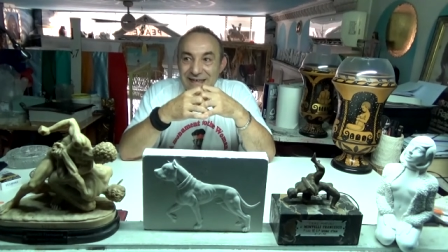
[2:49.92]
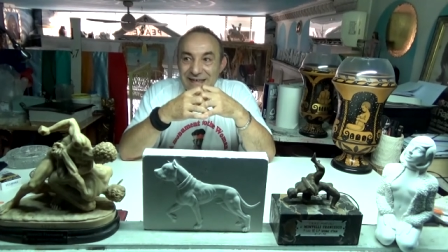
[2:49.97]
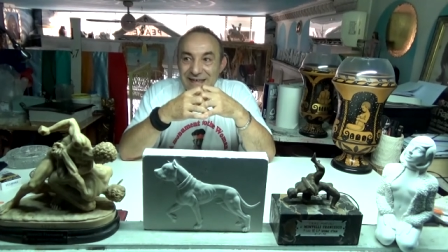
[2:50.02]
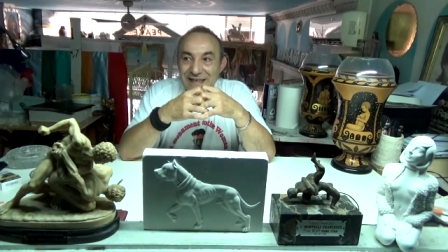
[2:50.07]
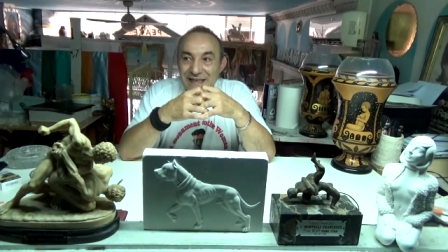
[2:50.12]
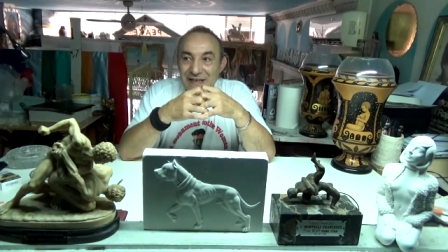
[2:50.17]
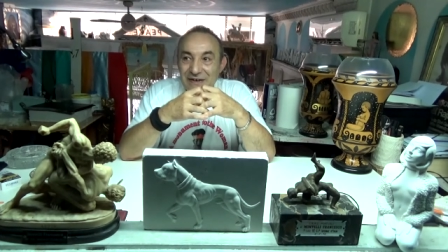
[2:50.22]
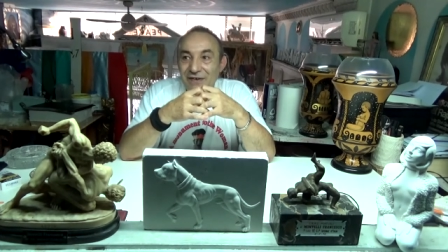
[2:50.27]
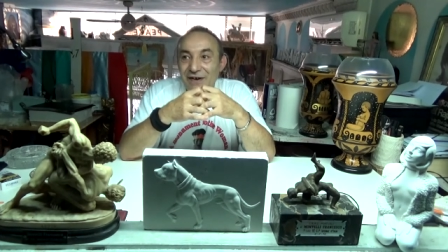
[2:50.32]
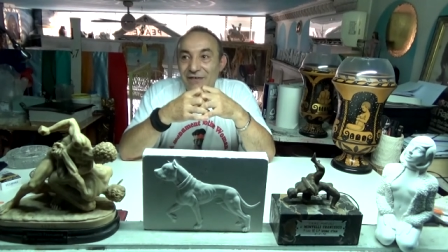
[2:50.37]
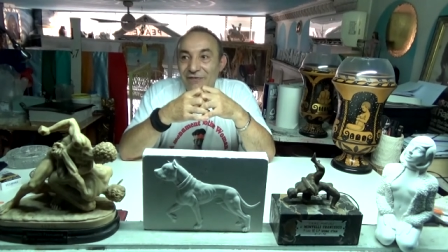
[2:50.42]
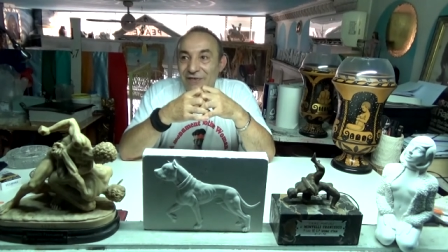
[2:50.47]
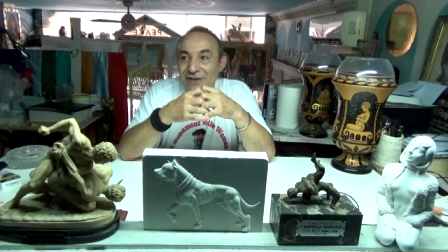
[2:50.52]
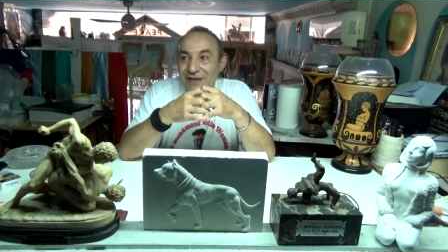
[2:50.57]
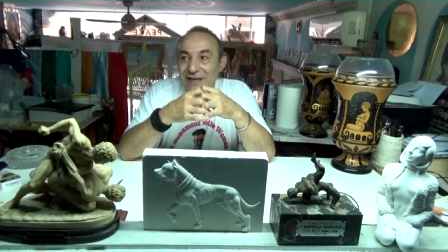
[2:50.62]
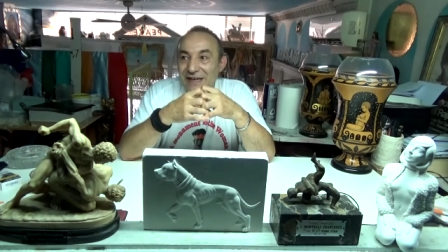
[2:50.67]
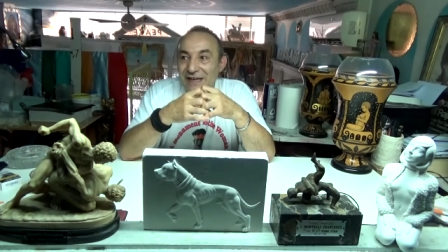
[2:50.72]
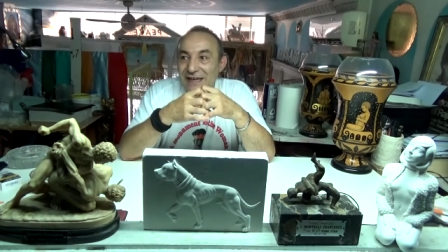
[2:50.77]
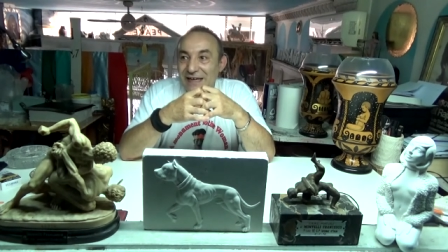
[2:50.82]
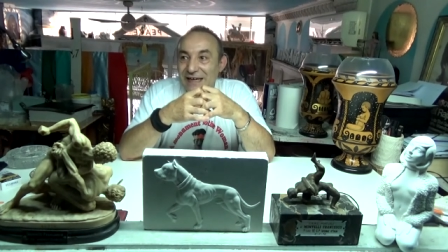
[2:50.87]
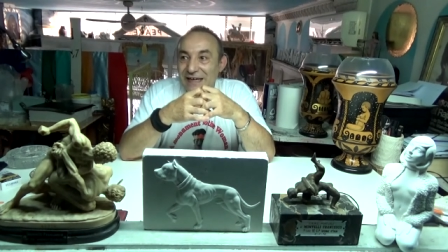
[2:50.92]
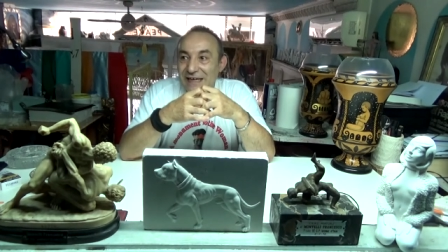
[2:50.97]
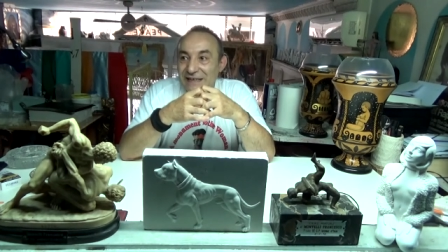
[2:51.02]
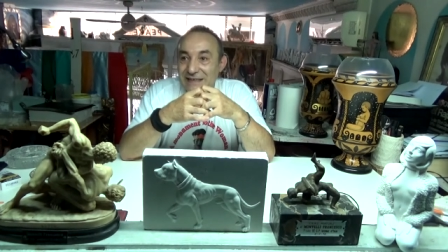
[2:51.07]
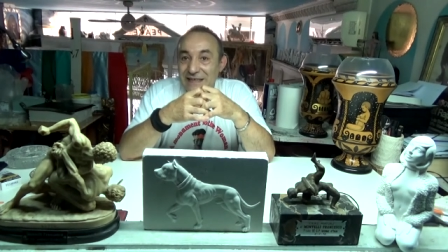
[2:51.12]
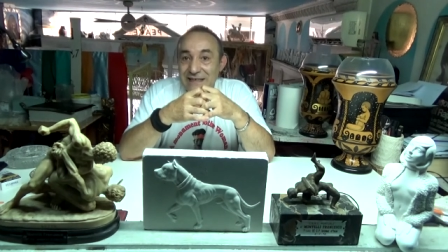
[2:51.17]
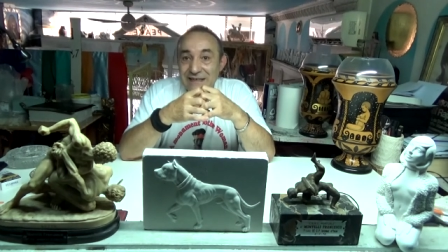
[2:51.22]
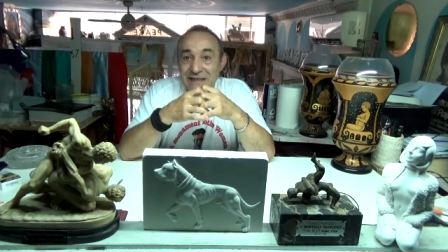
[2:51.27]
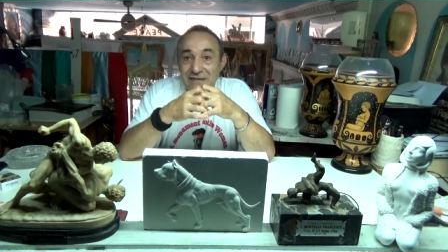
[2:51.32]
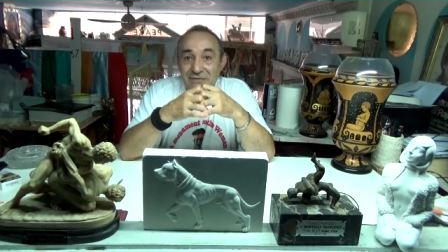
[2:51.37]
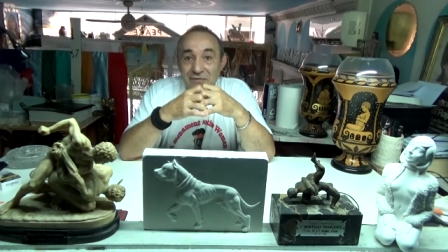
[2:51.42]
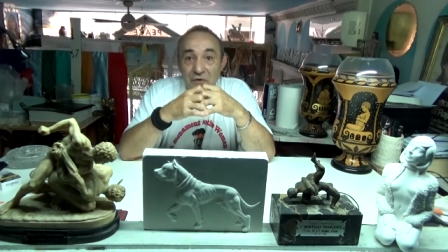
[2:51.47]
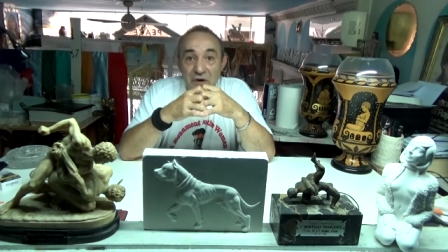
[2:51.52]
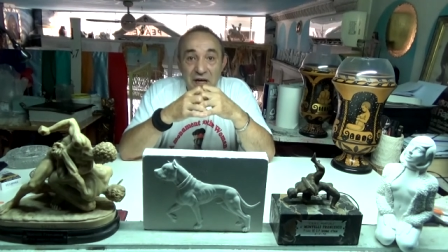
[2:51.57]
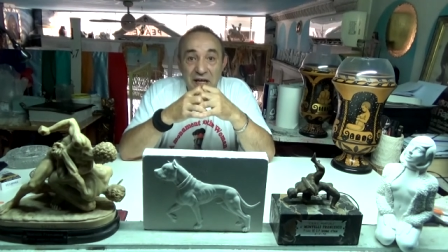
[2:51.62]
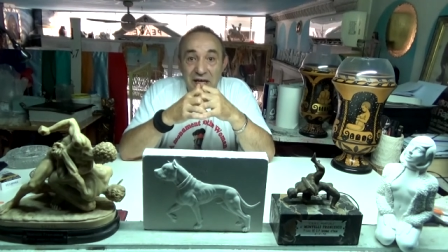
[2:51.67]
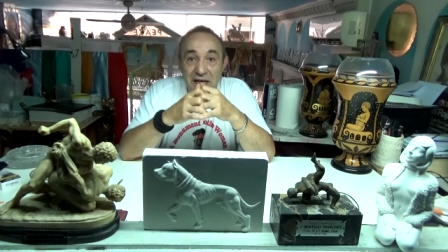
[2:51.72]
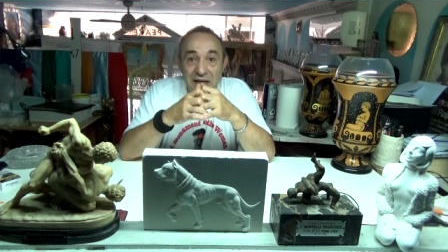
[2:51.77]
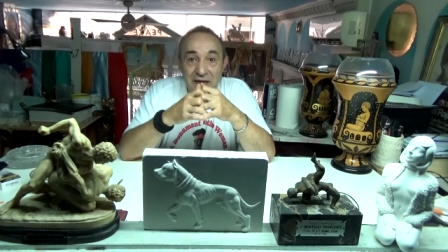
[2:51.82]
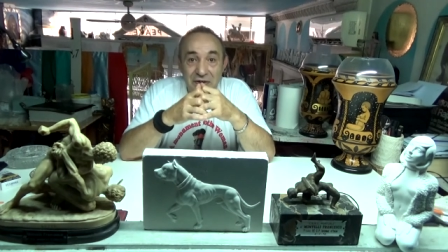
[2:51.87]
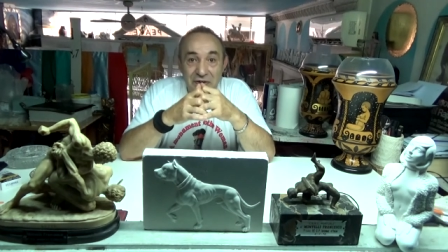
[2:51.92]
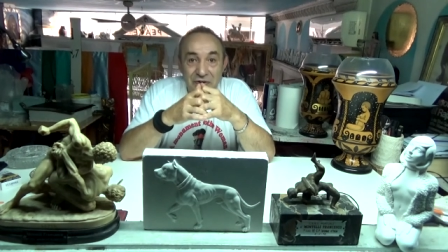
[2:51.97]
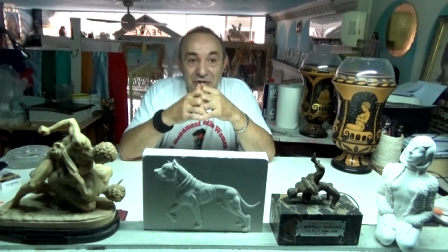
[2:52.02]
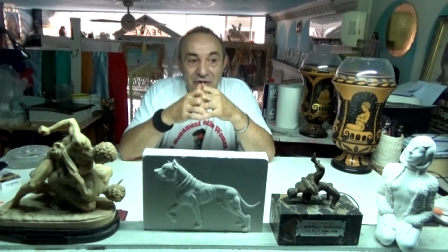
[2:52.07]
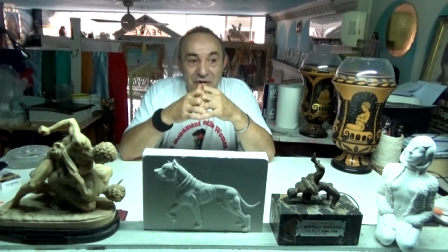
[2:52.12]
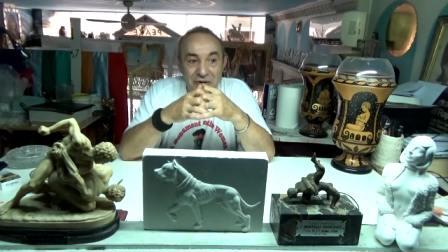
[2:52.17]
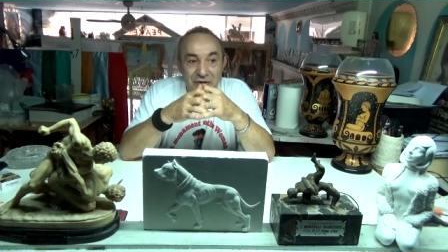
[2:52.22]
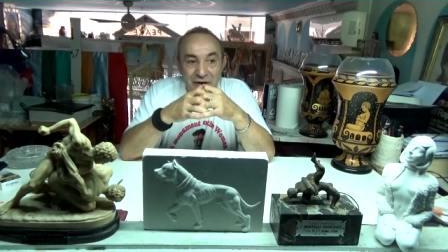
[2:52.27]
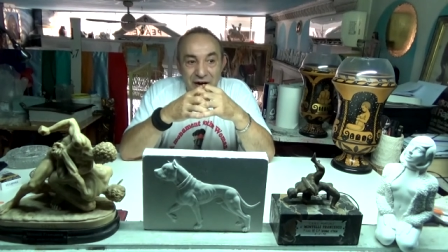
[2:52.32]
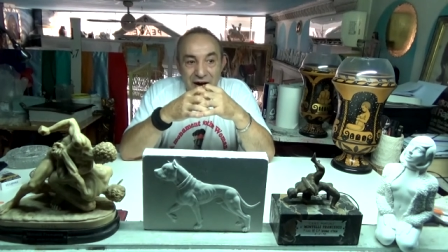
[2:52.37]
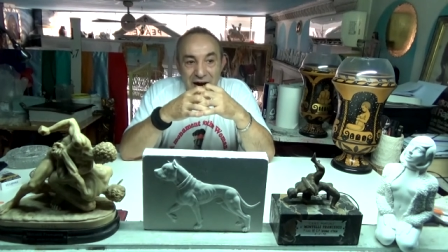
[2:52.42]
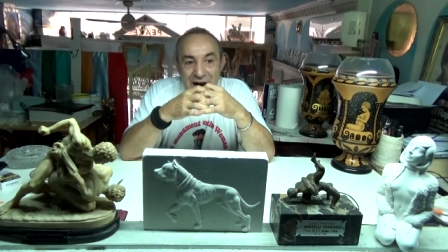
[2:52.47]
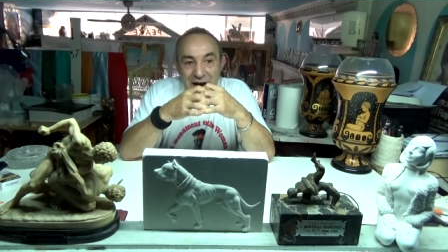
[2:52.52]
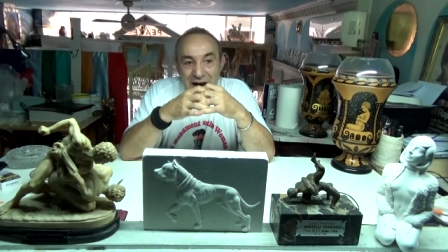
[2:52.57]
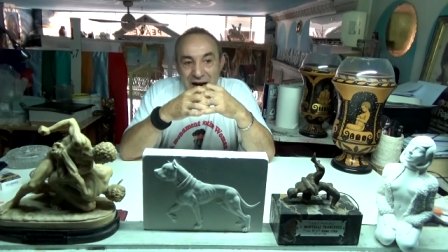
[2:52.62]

dico, a finire che senza volerlo